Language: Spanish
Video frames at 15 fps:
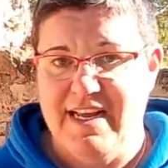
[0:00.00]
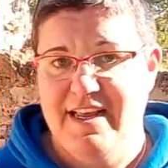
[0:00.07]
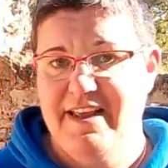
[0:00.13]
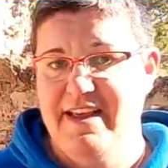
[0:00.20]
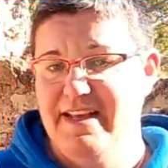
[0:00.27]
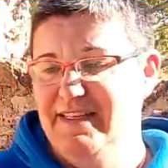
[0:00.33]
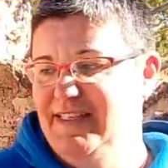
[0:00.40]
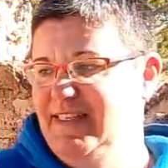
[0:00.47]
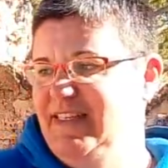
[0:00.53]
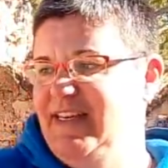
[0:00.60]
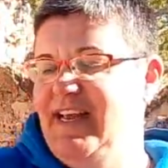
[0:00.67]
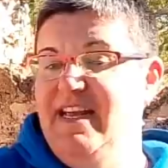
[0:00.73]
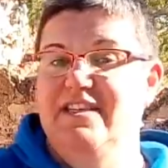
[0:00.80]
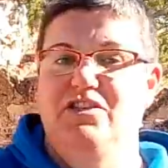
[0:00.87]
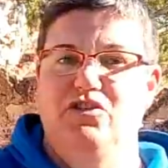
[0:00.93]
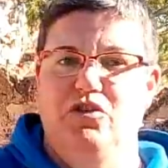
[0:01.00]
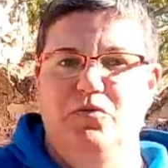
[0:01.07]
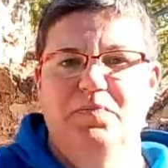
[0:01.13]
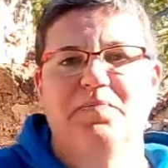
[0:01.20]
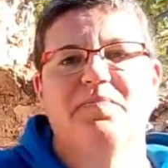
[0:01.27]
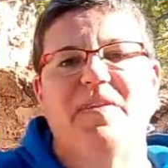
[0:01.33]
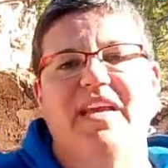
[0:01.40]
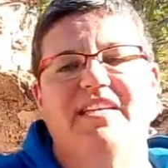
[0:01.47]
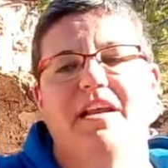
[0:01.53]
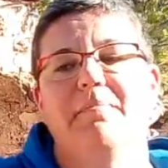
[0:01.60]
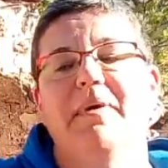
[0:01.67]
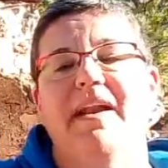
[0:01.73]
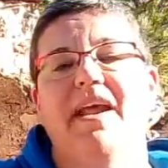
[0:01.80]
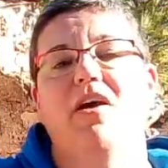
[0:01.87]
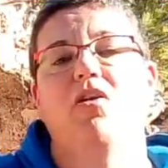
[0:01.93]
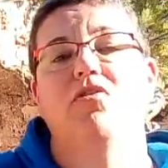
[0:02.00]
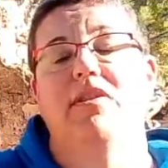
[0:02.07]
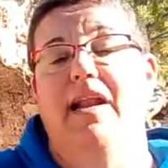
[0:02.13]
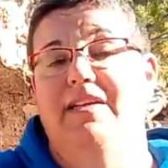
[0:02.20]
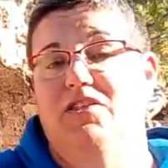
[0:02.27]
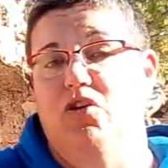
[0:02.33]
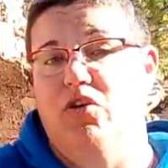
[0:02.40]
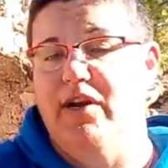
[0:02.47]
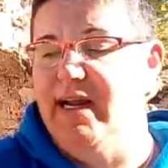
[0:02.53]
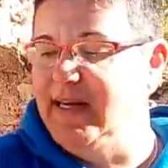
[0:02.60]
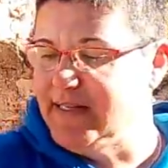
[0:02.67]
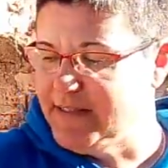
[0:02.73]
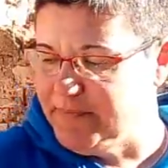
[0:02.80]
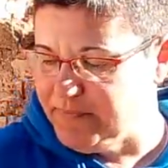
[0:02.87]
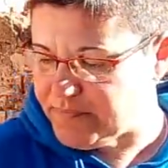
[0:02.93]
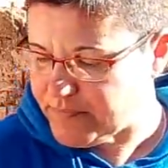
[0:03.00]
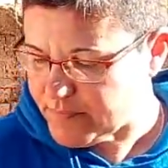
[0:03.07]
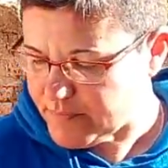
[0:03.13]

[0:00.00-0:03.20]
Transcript: Y es esto es el manejo de las correas.